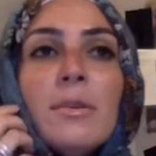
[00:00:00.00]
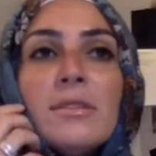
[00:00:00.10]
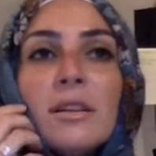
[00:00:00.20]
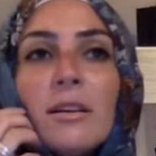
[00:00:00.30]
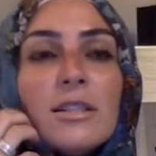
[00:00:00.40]

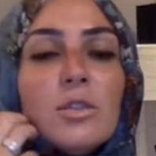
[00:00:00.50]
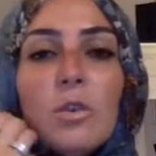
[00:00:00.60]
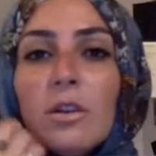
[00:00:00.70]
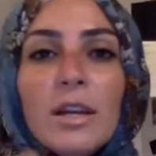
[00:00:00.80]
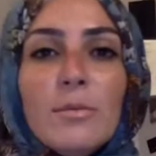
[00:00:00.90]
الصدقه دي
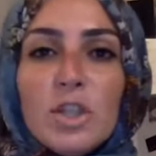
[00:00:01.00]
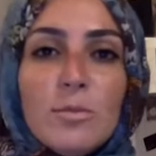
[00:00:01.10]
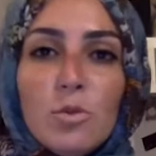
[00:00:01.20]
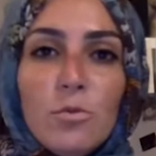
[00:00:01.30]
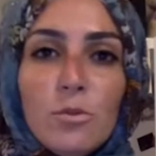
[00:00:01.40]
والله مش
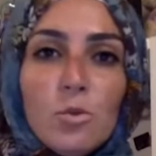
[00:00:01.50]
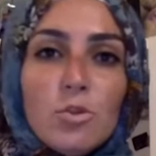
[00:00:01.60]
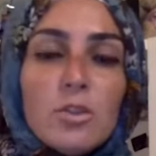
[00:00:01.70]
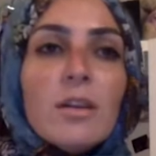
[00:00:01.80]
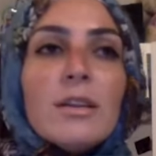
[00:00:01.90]
لازم تكون
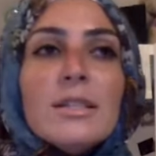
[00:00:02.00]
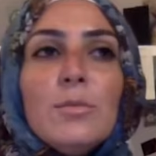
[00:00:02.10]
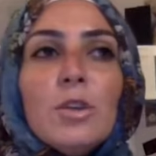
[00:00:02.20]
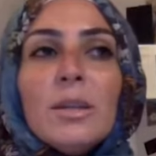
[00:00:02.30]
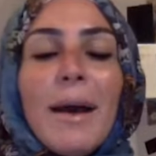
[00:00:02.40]
فلوس الصدقه دي
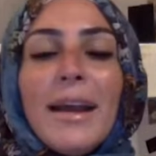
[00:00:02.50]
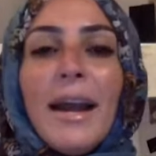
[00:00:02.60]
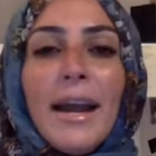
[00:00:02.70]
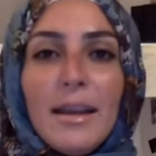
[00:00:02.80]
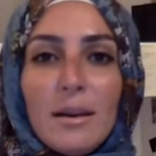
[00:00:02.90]
ممكن تبقى اي
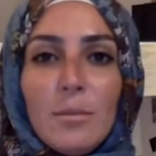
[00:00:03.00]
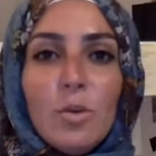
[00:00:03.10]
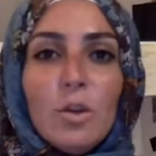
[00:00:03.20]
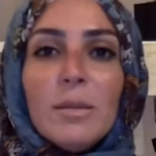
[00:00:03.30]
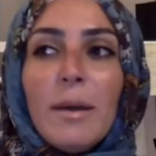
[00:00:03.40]
حاجه
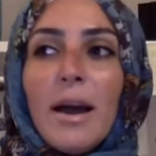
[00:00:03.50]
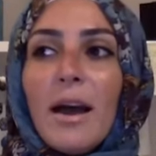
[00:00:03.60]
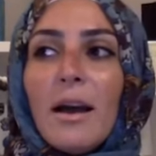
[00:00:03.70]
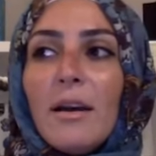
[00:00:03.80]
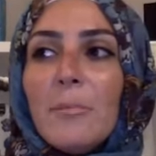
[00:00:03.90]
ممكن
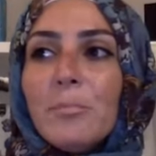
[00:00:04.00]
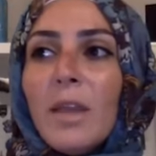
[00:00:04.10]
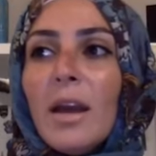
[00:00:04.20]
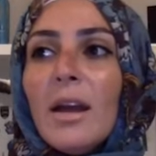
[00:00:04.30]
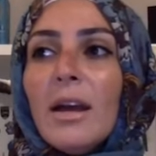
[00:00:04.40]
تبقى
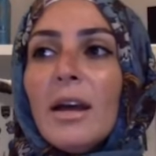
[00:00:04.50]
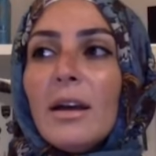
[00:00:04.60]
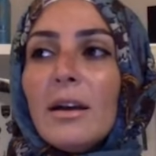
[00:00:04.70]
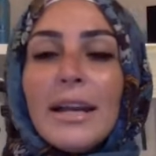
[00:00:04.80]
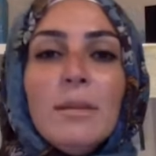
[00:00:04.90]

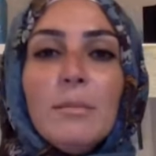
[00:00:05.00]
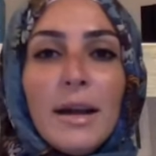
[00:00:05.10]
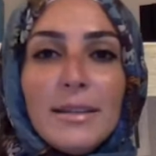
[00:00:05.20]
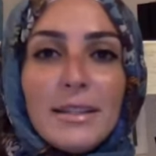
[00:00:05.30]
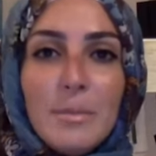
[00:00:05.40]
آه، خدمه
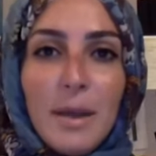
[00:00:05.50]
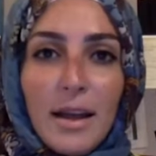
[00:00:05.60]
هتخدمها